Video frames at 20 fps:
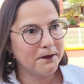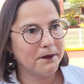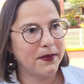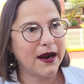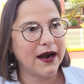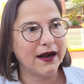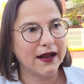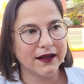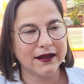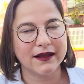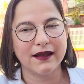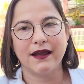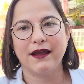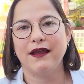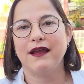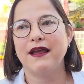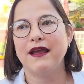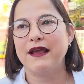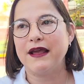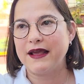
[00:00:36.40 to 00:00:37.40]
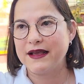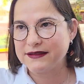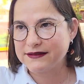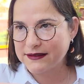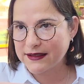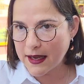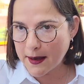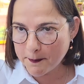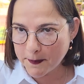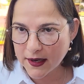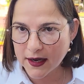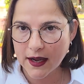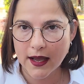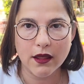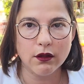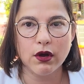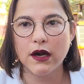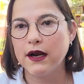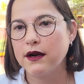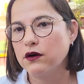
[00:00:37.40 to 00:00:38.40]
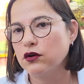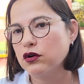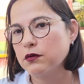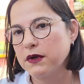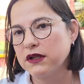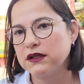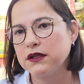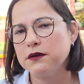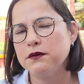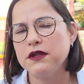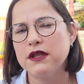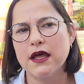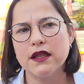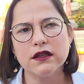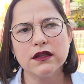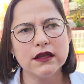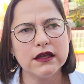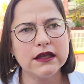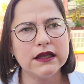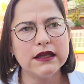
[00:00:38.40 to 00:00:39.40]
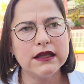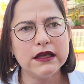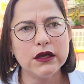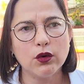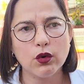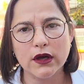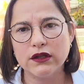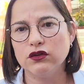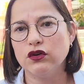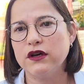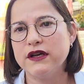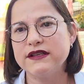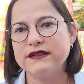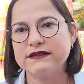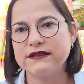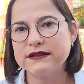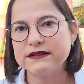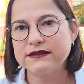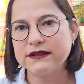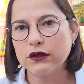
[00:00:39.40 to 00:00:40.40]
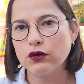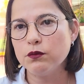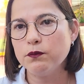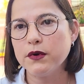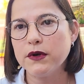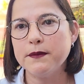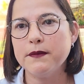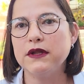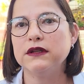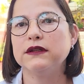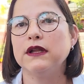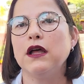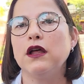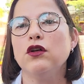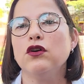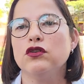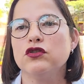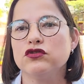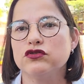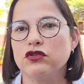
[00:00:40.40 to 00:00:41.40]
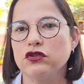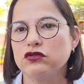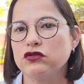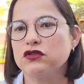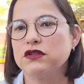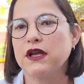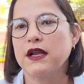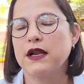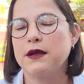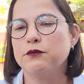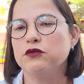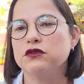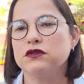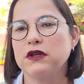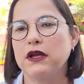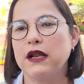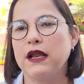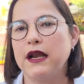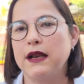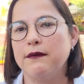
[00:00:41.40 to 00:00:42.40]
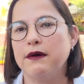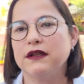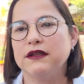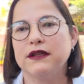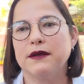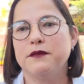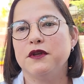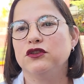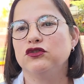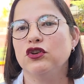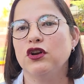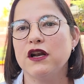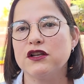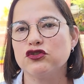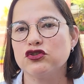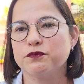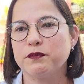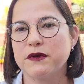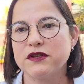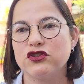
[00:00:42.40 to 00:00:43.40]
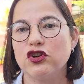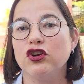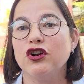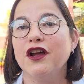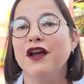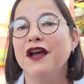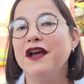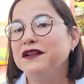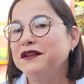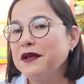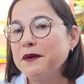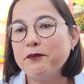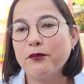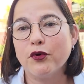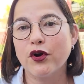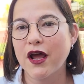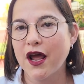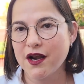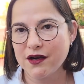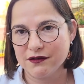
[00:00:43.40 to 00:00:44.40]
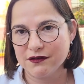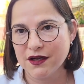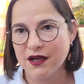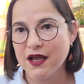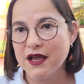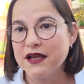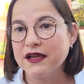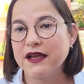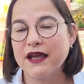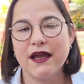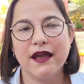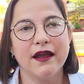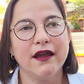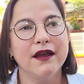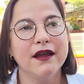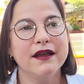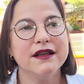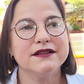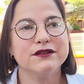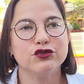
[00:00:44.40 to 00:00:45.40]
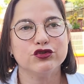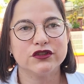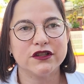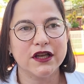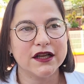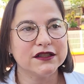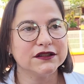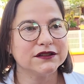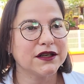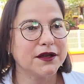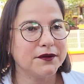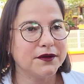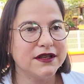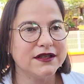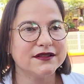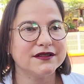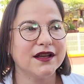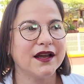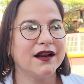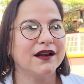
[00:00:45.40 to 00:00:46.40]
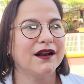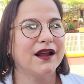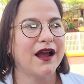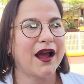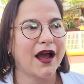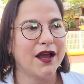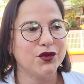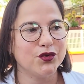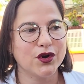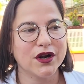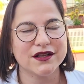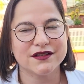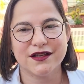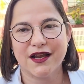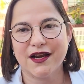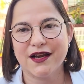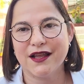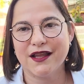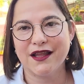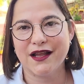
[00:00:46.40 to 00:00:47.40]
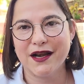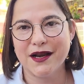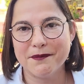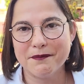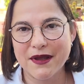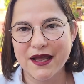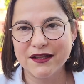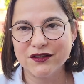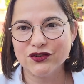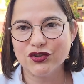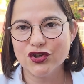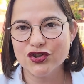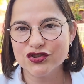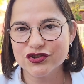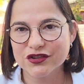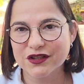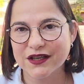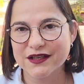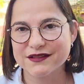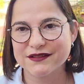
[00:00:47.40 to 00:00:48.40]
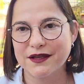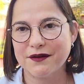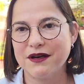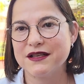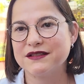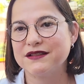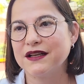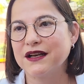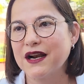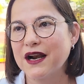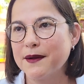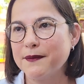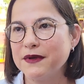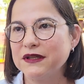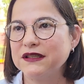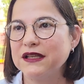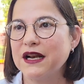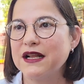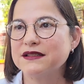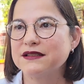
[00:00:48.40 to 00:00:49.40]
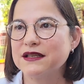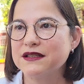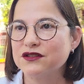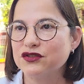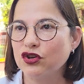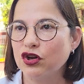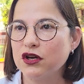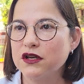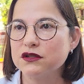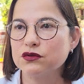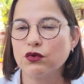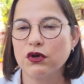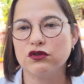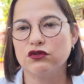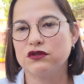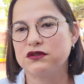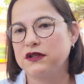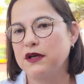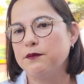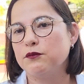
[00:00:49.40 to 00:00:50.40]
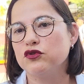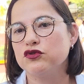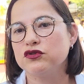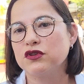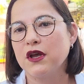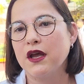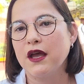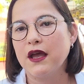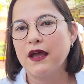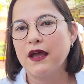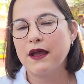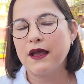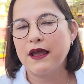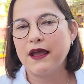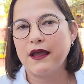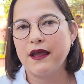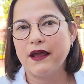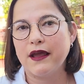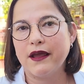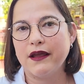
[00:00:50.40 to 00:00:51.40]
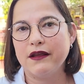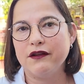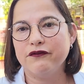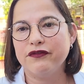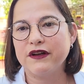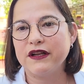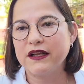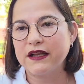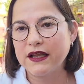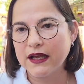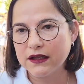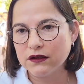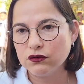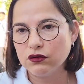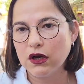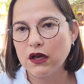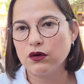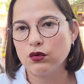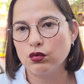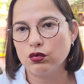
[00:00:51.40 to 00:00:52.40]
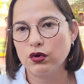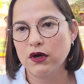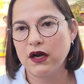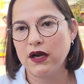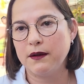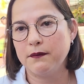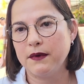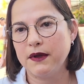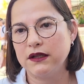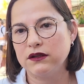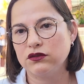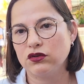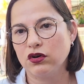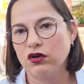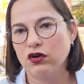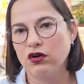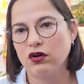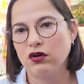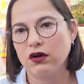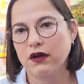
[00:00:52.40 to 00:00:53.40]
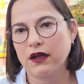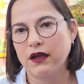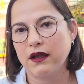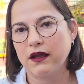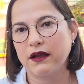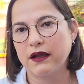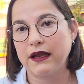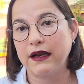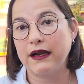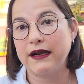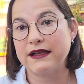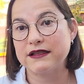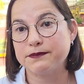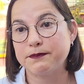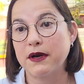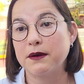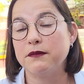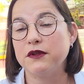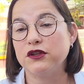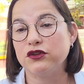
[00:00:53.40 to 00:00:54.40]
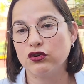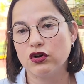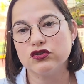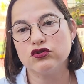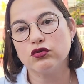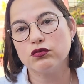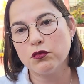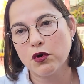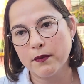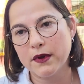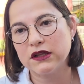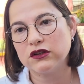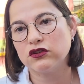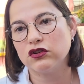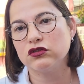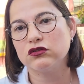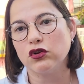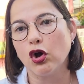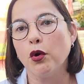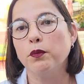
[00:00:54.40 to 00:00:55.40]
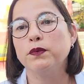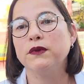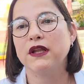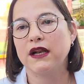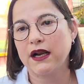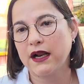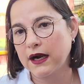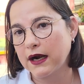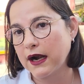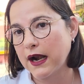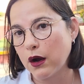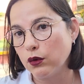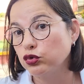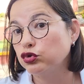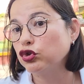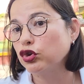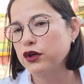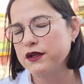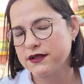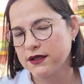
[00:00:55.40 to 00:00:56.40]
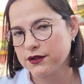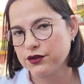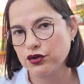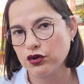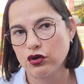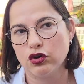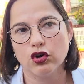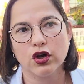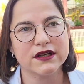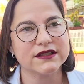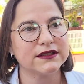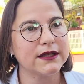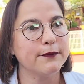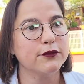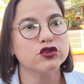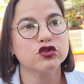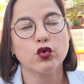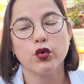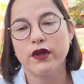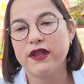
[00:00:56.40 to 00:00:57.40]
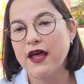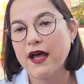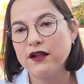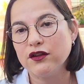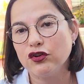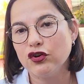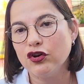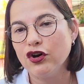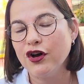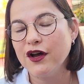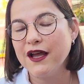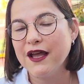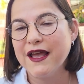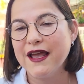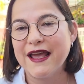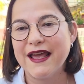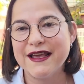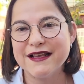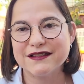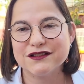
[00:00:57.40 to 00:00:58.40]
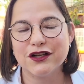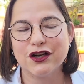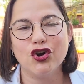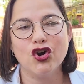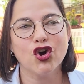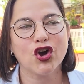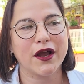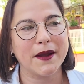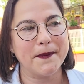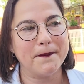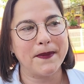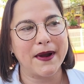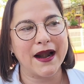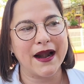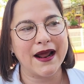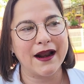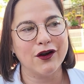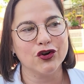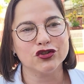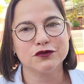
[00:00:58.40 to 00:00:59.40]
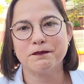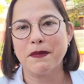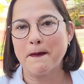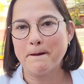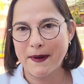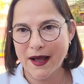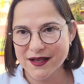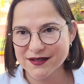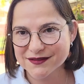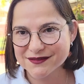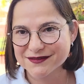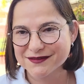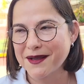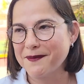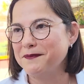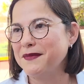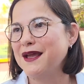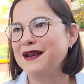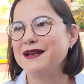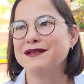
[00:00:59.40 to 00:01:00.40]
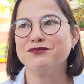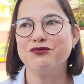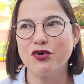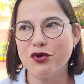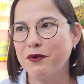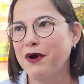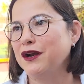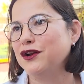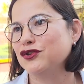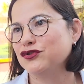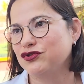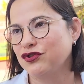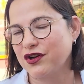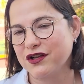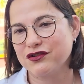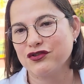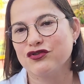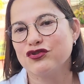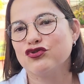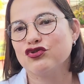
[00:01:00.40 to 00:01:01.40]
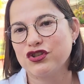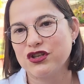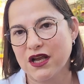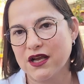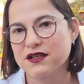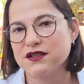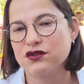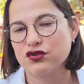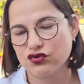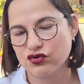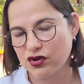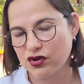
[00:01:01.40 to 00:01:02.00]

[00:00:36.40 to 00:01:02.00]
para que esté apegado a la normatividad y cuando este esté cumplimentado nosotros haremos el levantamiento de la suspensión temporal que si ustedes revisan hay una serie de elementos que establecen claramente las sanciones cuando estamos eh, infringiendo algún elemento que, les permitió en su momento obtener la autorización. Lo que estamos cuidando es lo que para los papás también es muy valioso, que son sus hijas y sus